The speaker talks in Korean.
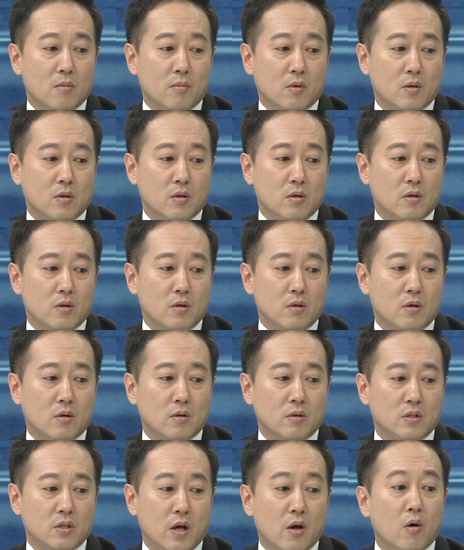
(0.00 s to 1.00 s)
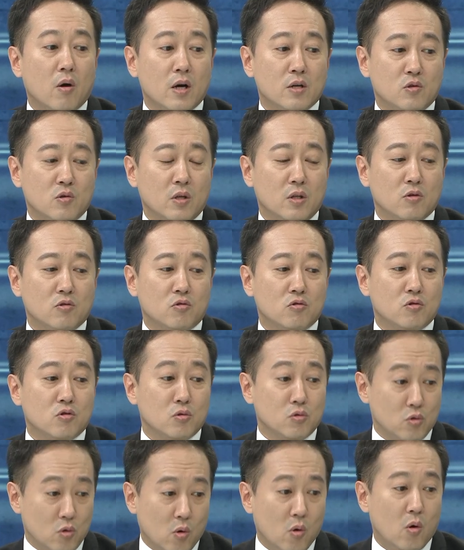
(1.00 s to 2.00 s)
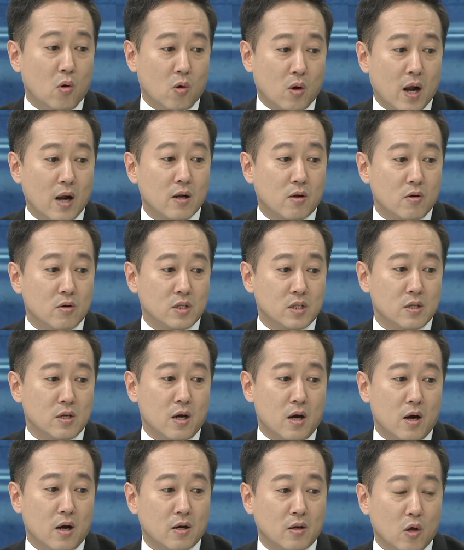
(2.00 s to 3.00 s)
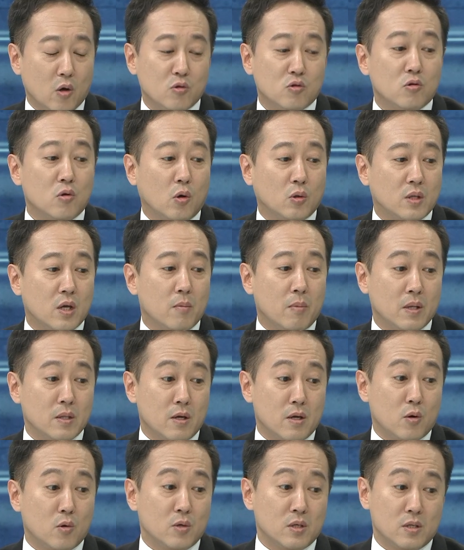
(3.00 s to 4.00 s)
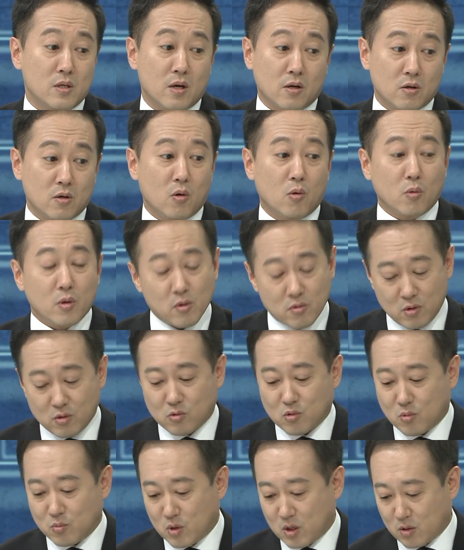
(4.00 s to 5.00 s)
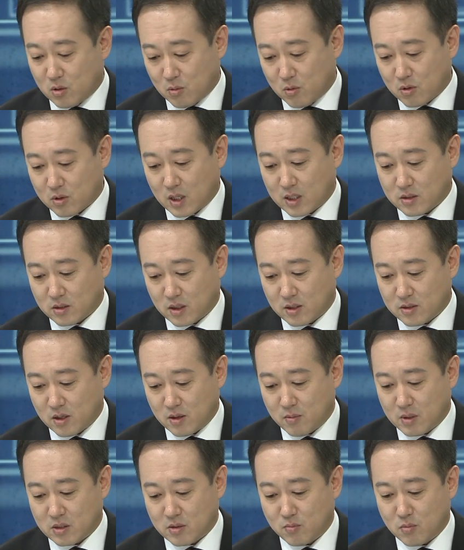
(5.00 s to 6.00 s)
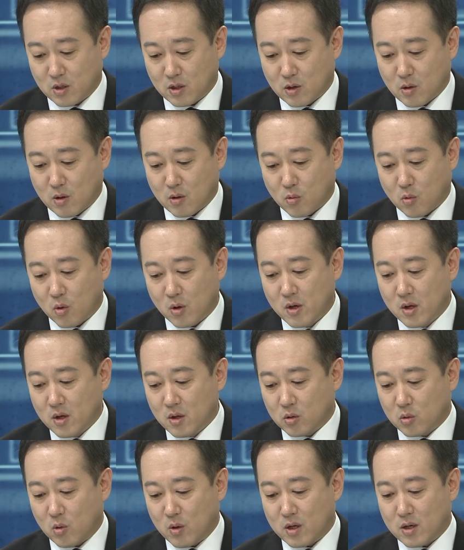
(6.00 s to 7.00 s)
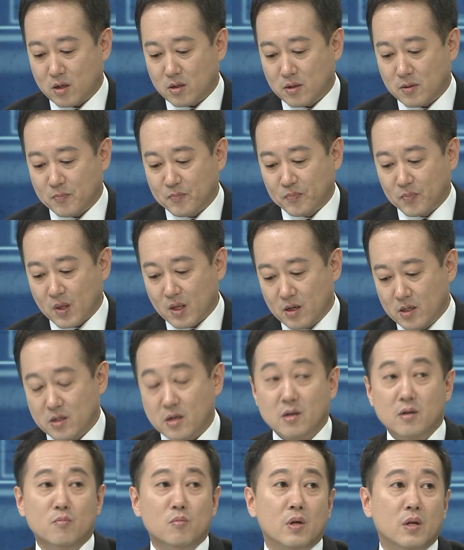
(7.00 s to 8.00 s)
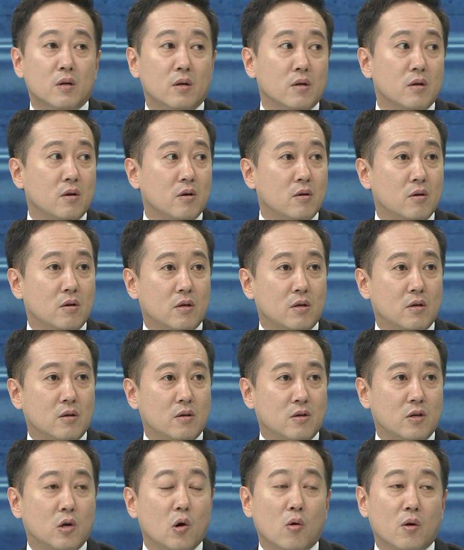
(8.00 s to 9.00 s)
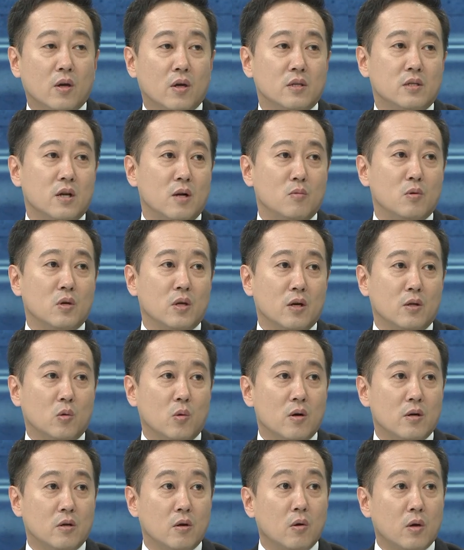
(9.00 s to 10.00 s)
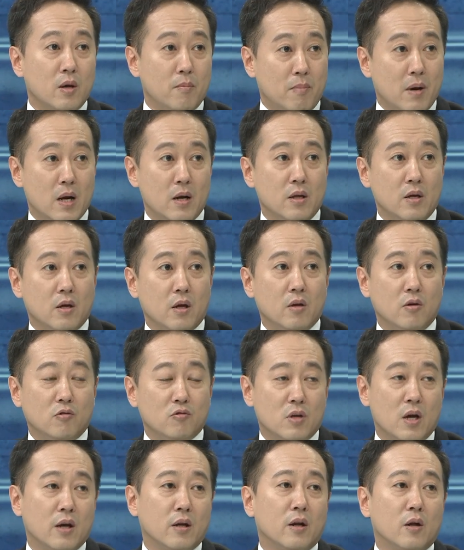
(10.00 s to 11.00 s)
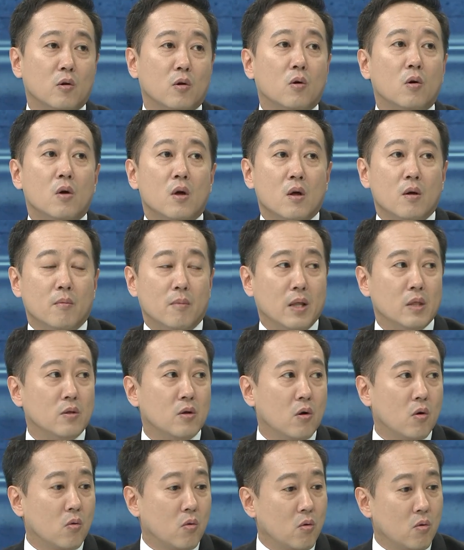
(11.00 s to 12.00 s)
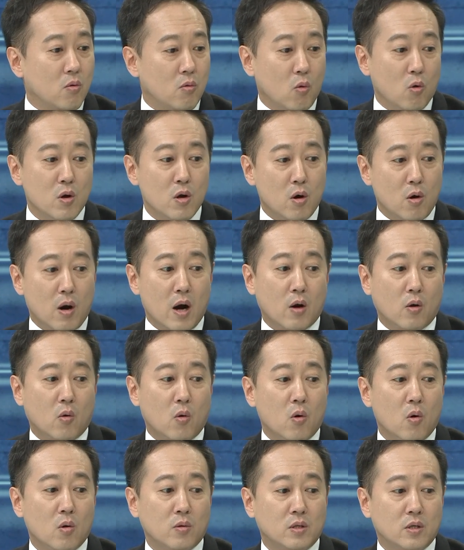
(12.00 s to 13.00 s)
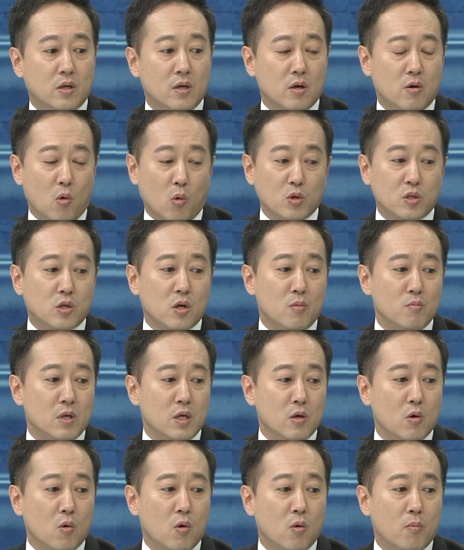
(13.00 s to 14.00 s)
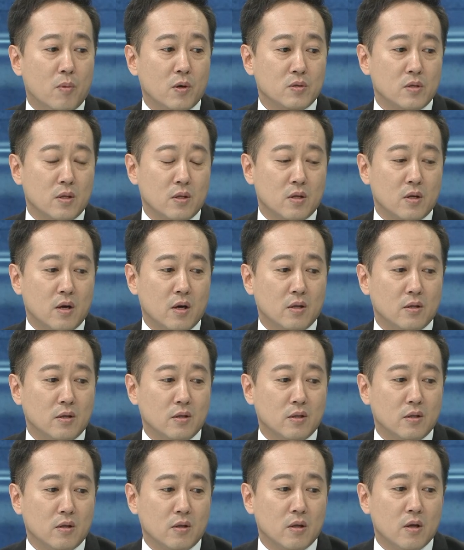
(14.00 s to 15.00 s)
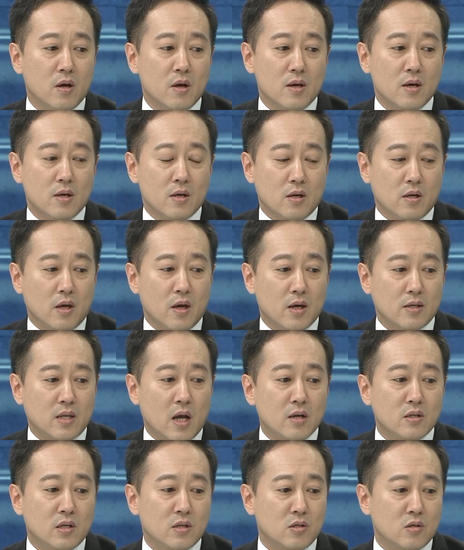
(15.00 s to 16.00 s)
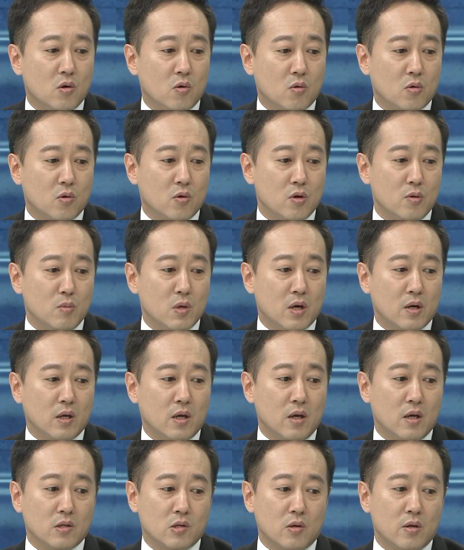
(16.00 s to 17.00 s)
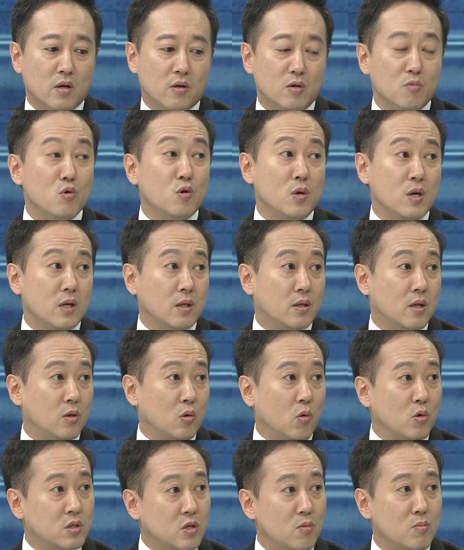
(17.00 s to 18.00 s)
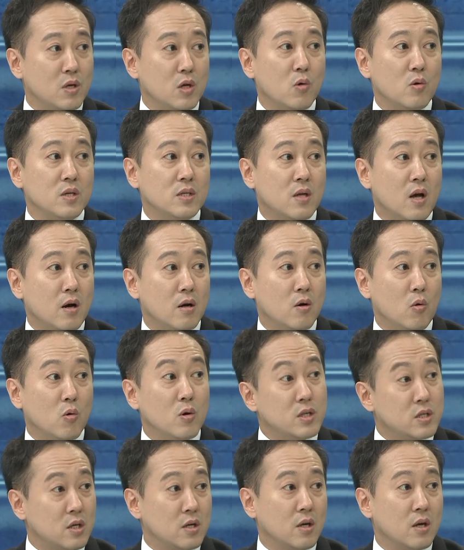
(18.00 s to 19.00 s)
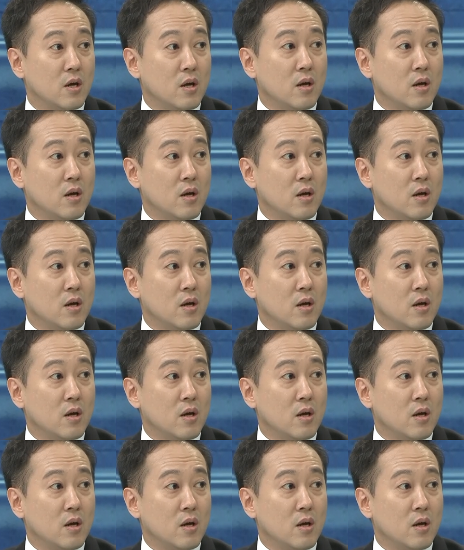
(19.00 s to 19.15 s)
그 제어할 수 있는 수준으로 갈 것이냐, 연준은 어떻게 판단하고 있느냐 그거고요. 그건 조금 뒤에 더다 자세히 말씀드리기로 하고 또 하나는 이제 금리를 그렇게 짧은 기간 동안 그렇게 빨리 유사 이래로 만들어 올려왔고 특히 그 5.25%라는 네. 게 상징적으로 의미하는 게 예전에 금융위기 때도 5.25 이상을 올리지